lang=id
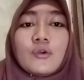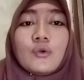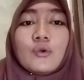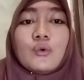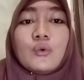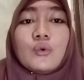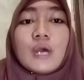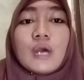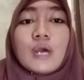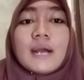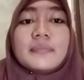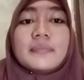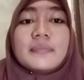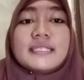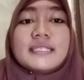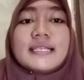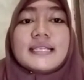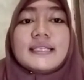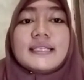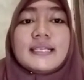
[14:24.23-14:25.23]
huwa
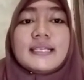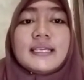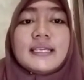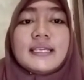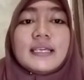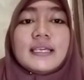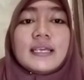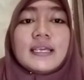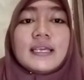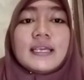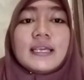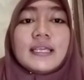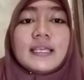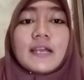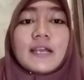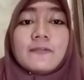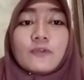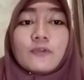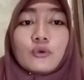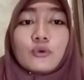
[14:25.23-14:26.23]
menjadi
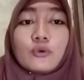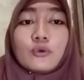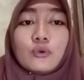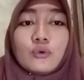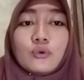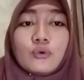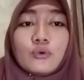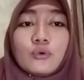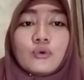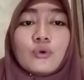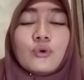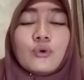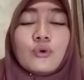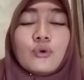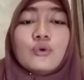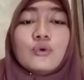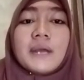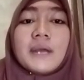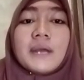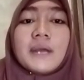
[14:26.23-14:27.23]
yaf'ulu,
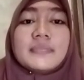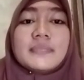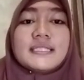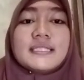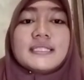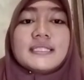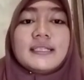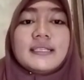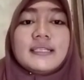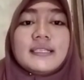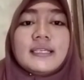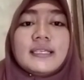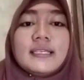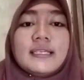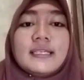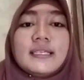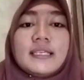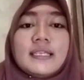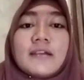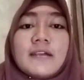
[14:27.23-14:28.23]
huma menjadi
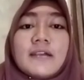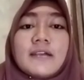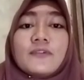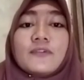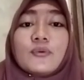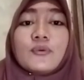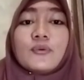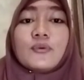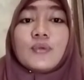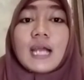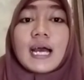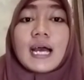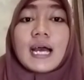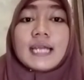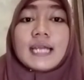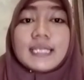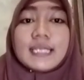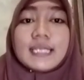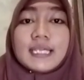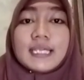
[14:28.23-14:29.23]

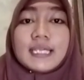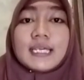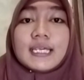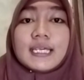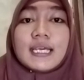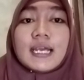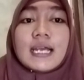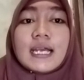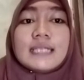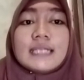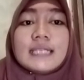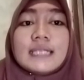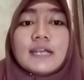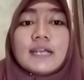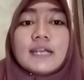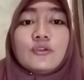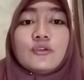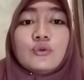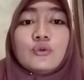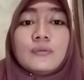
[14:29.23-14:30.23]
yaf'ulani,
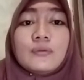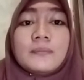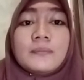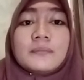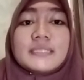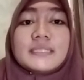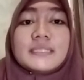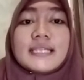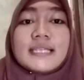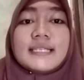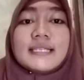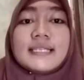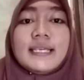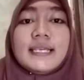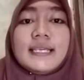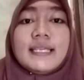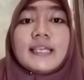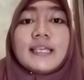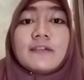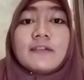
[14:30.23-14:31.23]
dan hum
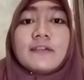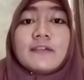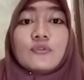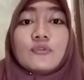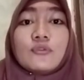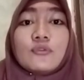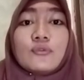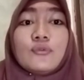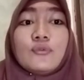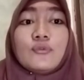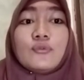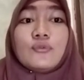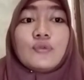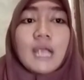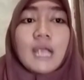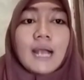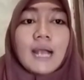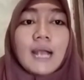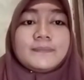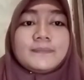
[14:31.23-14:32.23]
menjadi
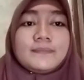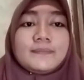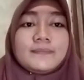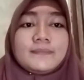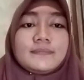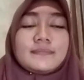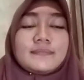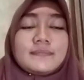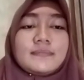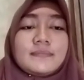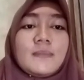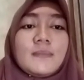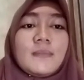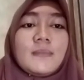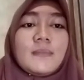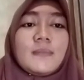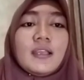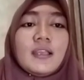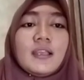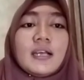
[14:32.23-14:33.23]
yaf'uluna.
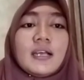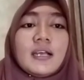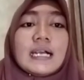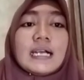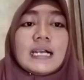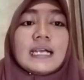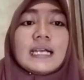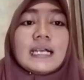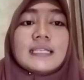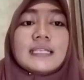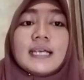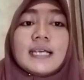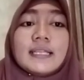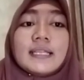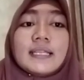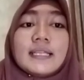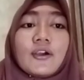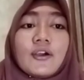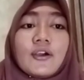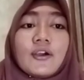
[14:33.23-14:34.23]
Kata
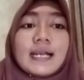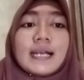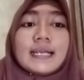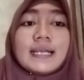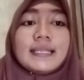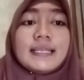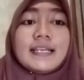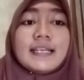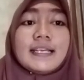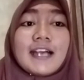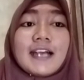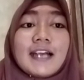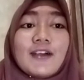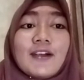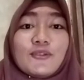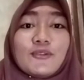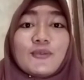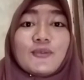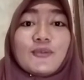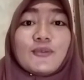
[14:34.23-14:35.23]
ganti orang ketiga
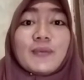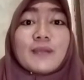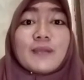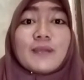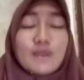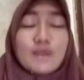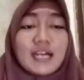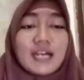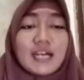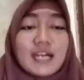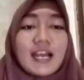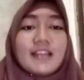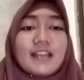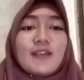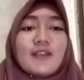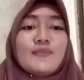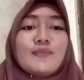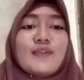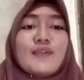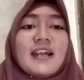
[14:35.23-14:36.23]
untuk perempuan
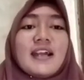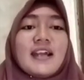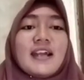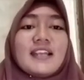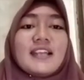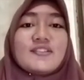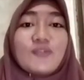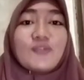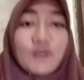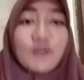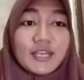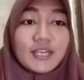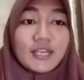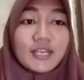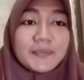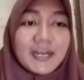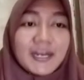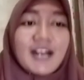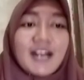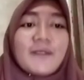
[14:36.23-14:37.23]
atau mu'anas huwa
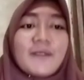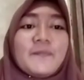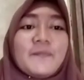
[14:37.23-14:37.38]
ibah,